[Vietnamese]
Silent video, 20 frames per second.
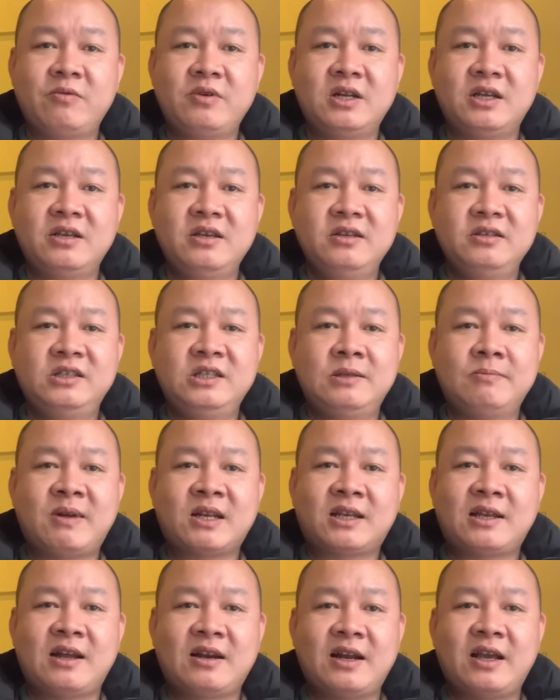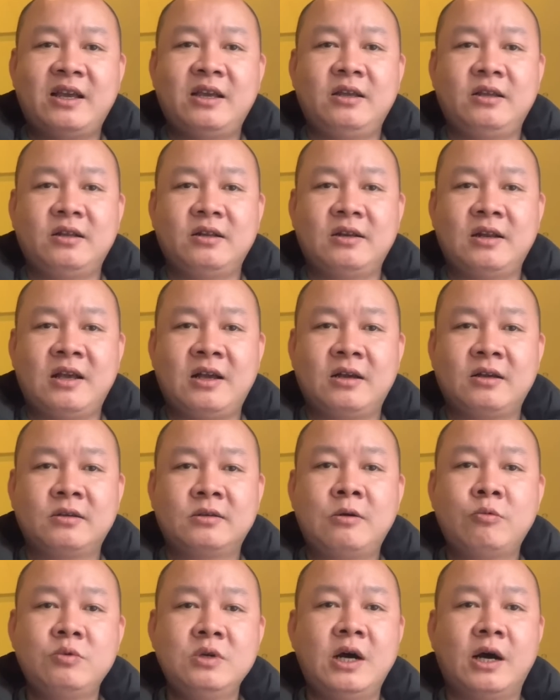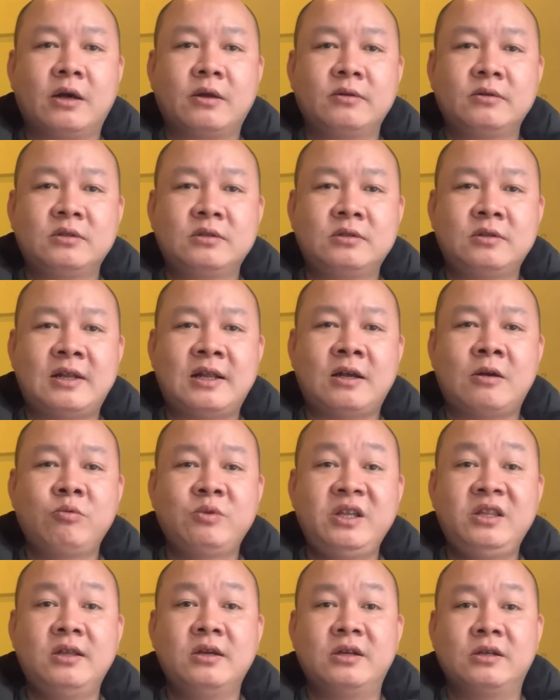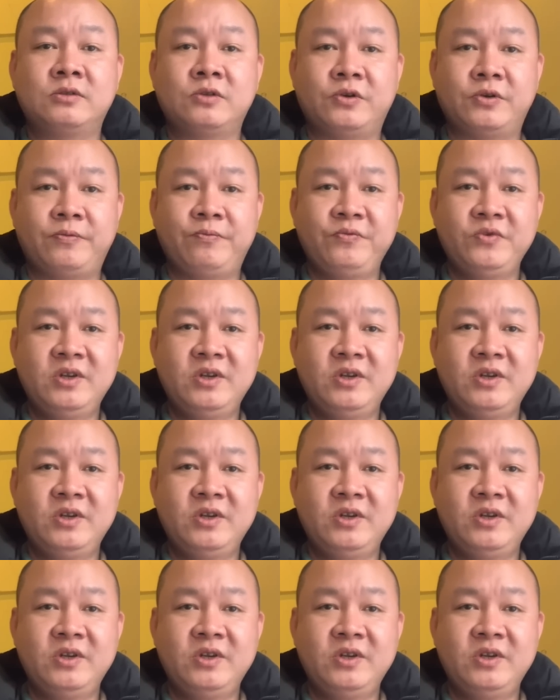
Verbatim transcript: cái này nhìn mặt thằng này là không được, là không tin tưởng được rồi.